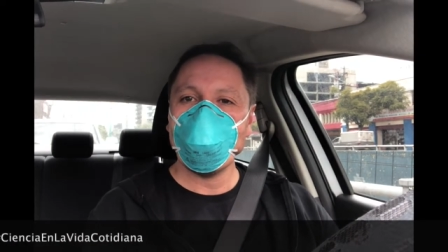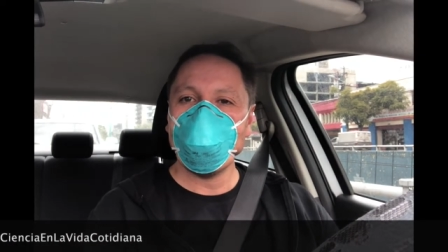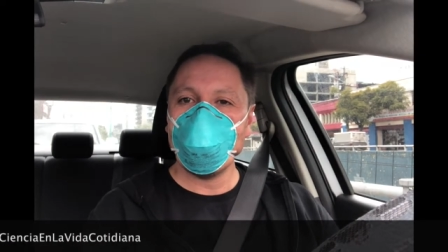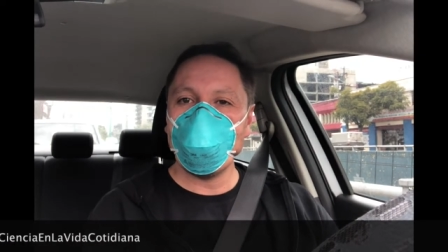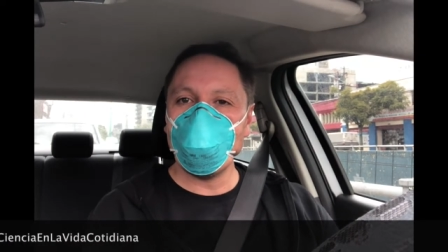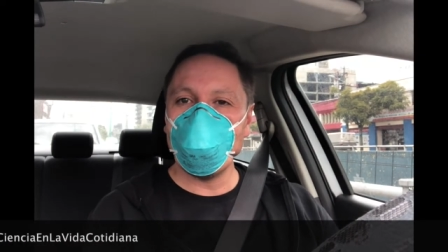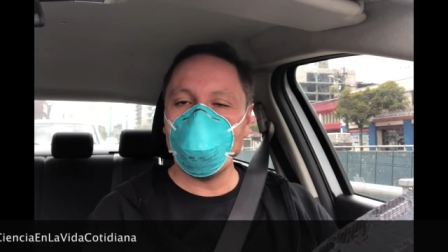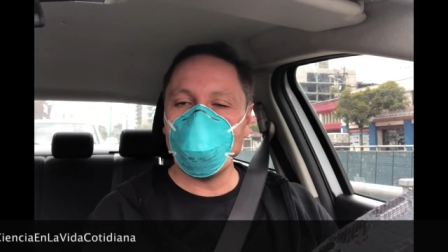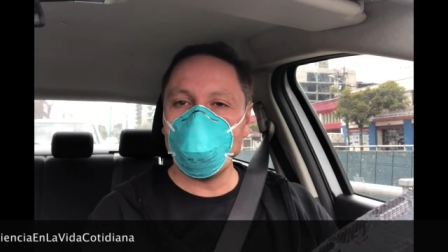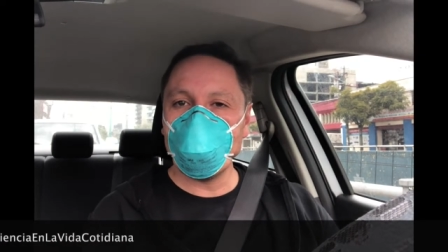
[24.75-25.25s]

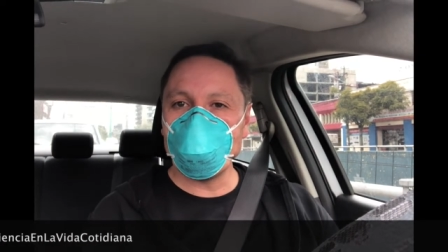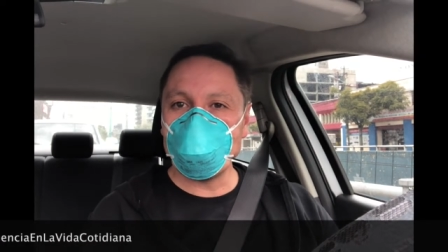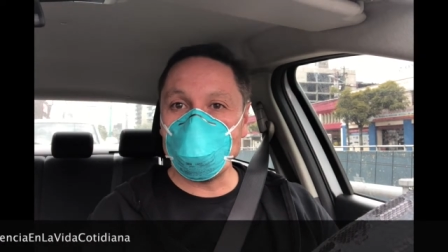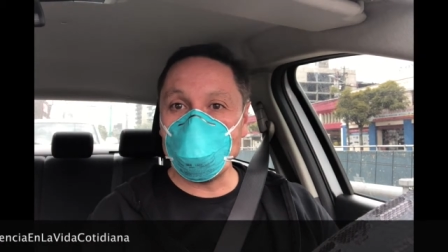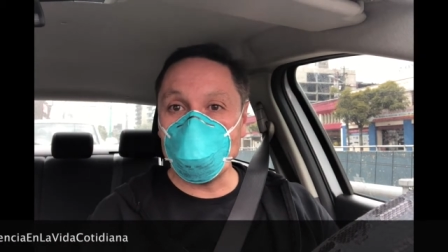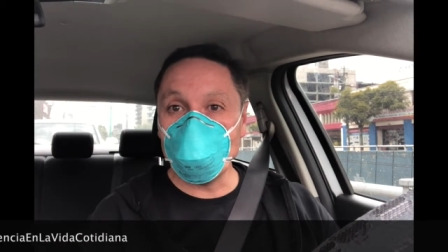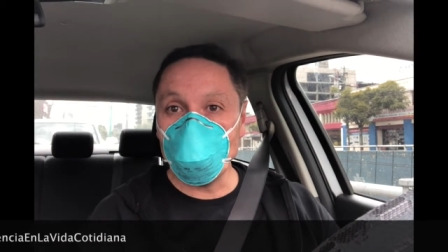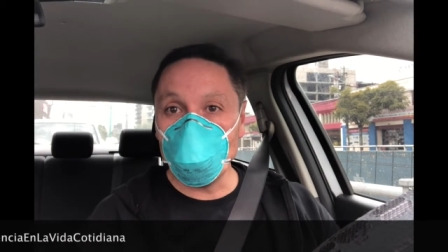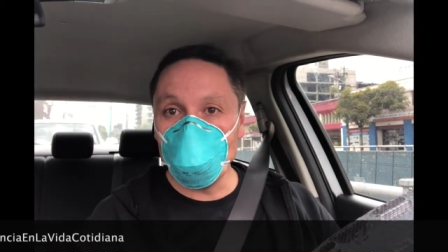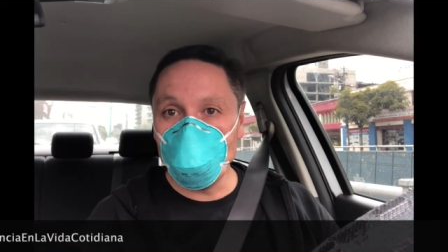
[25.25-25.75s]
los
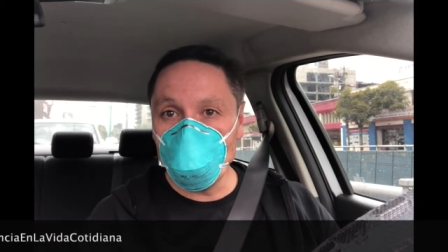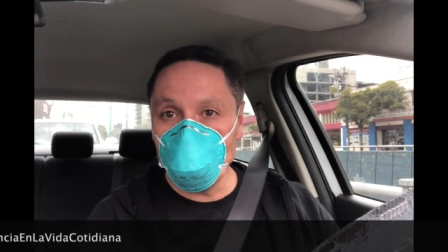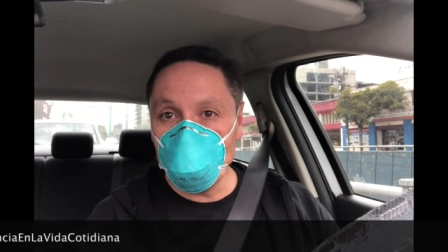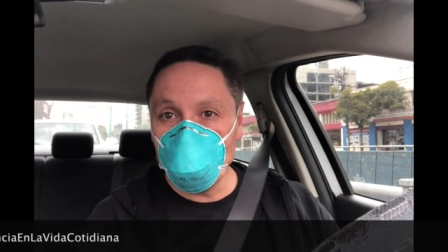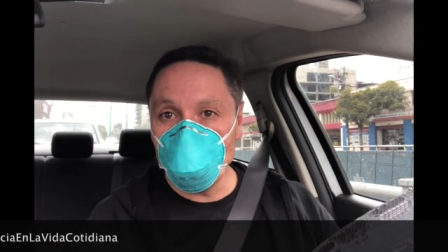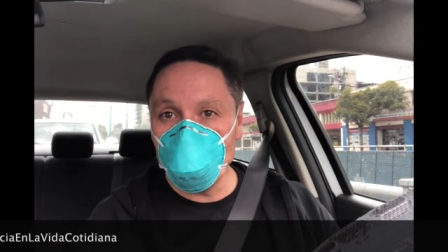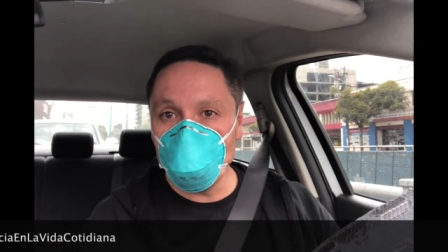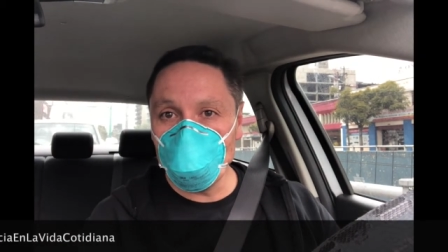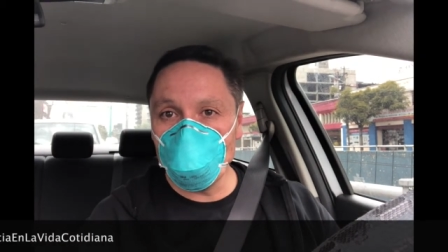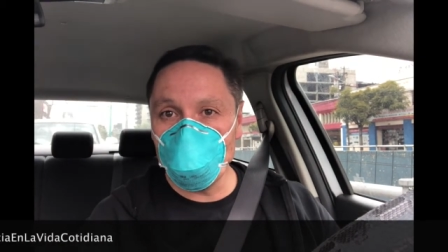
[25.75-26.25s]

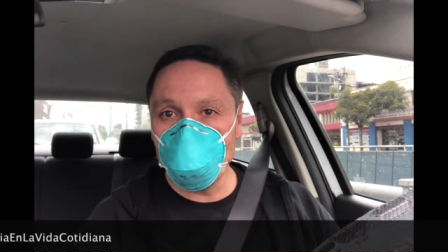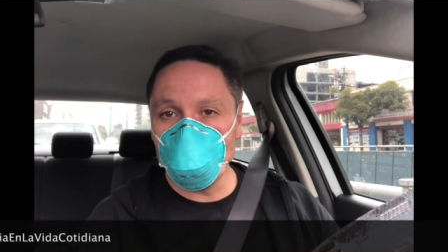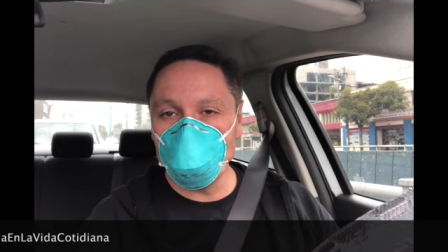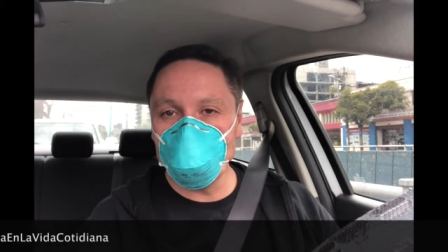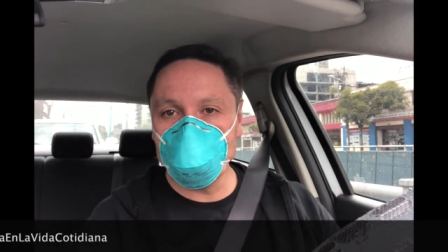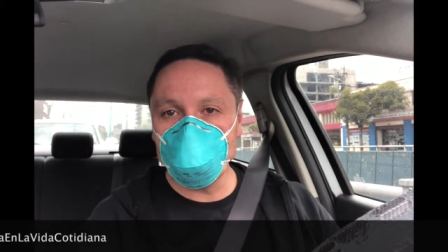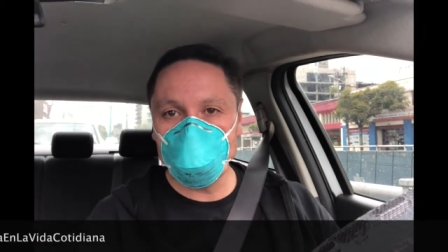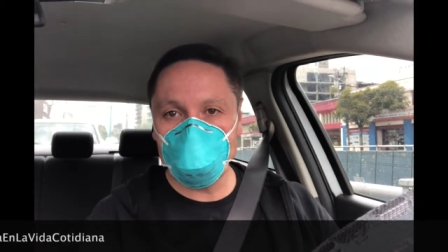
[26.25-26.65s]
inmunólogos,